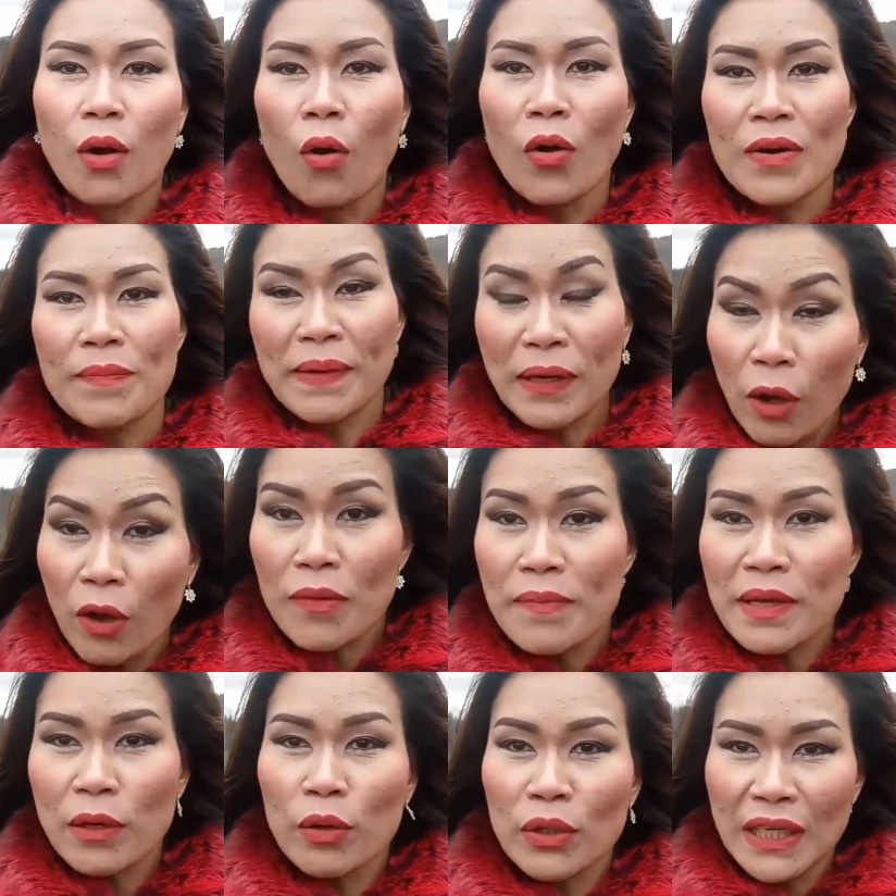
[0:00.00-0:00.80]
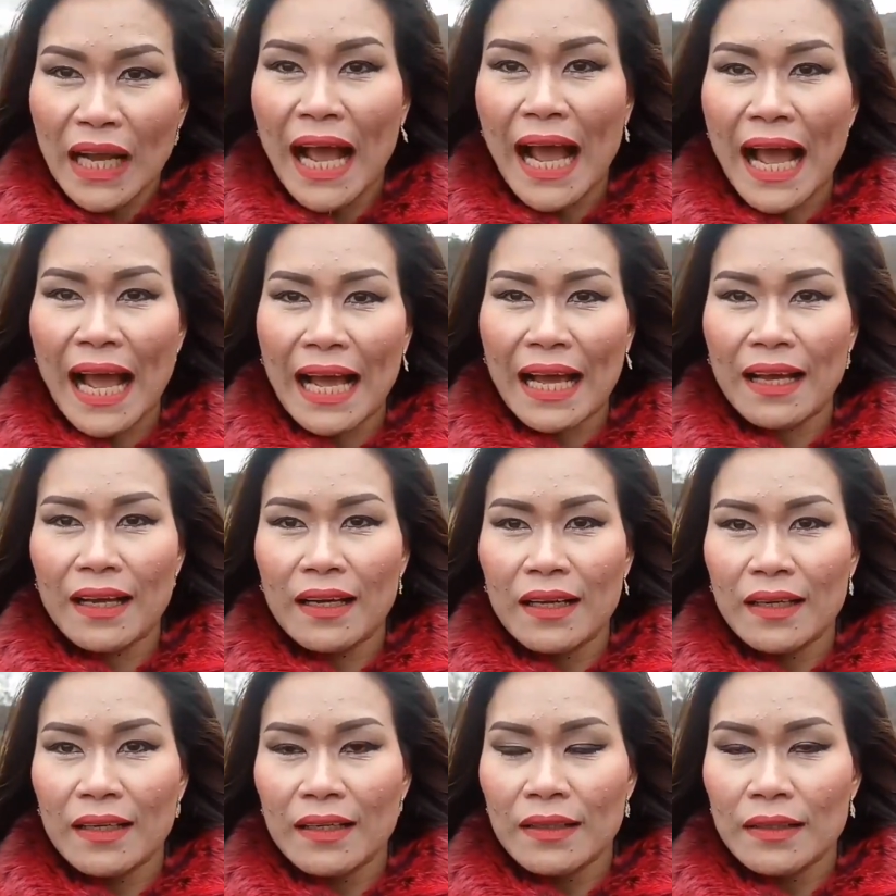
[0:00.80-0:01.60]
คุณเป็นคนมีคุณค่า
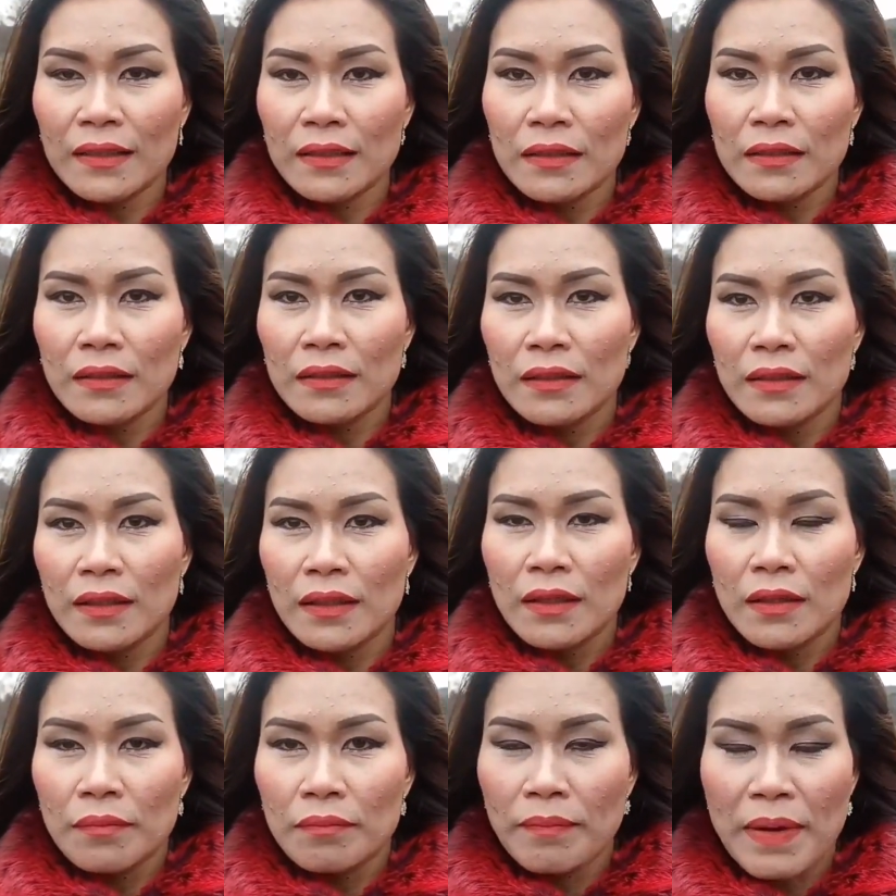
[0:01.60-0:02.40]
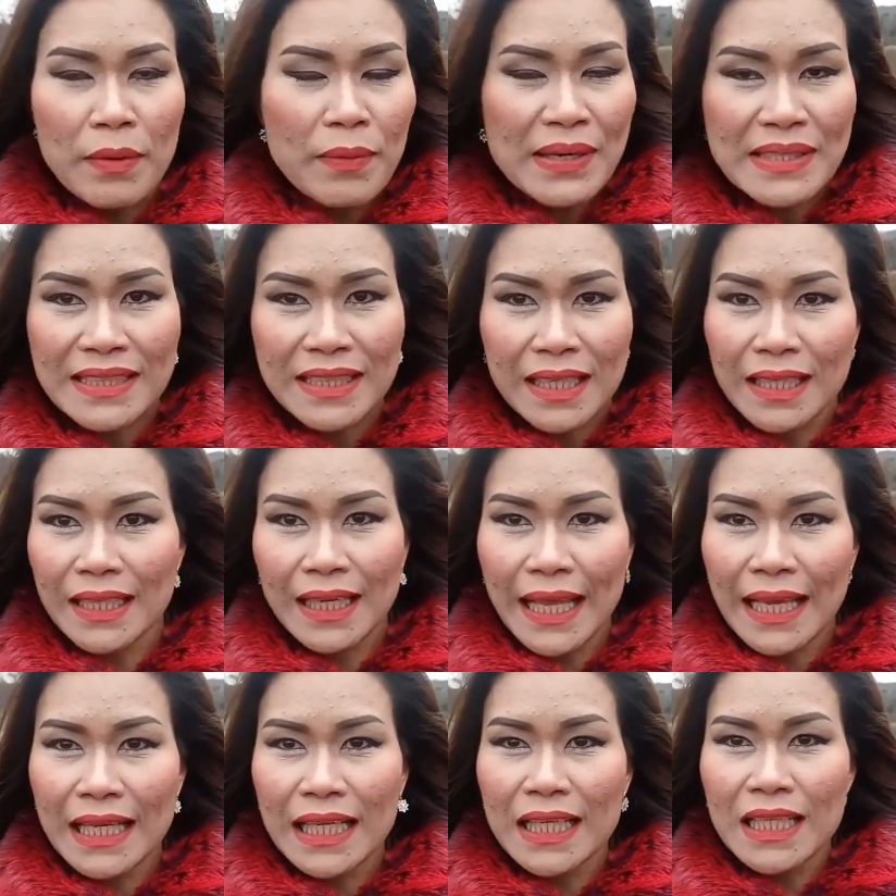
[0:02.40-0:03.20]
ไม่ว่าจะเกิ
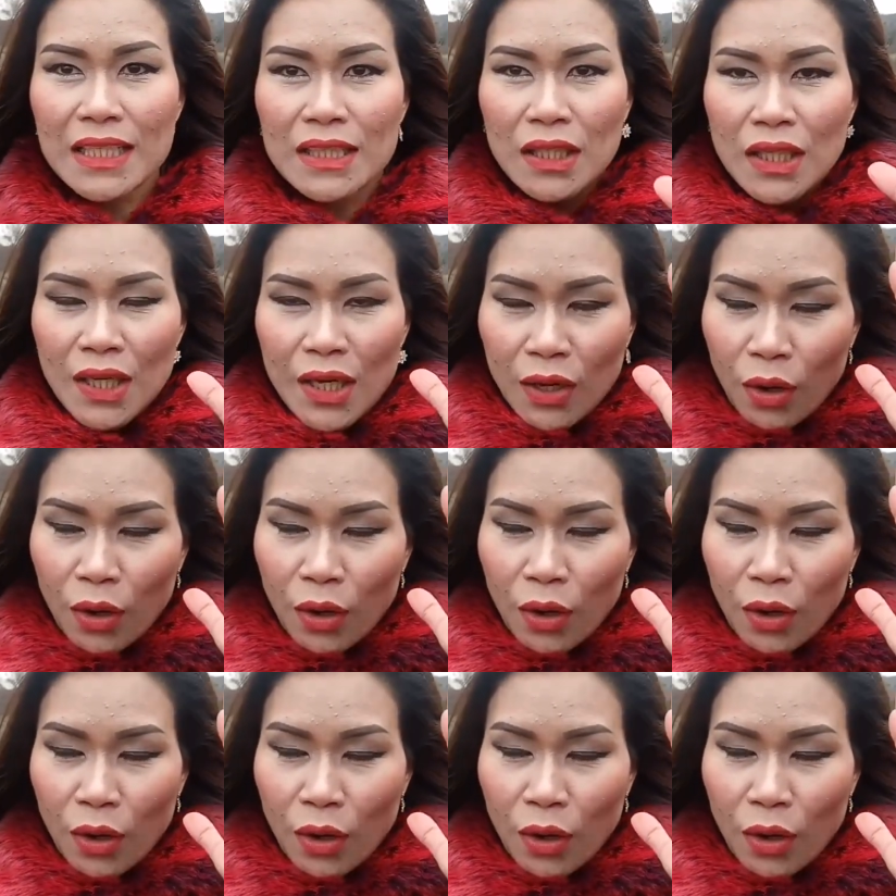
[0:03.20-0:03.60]
ดอะไรขึ้น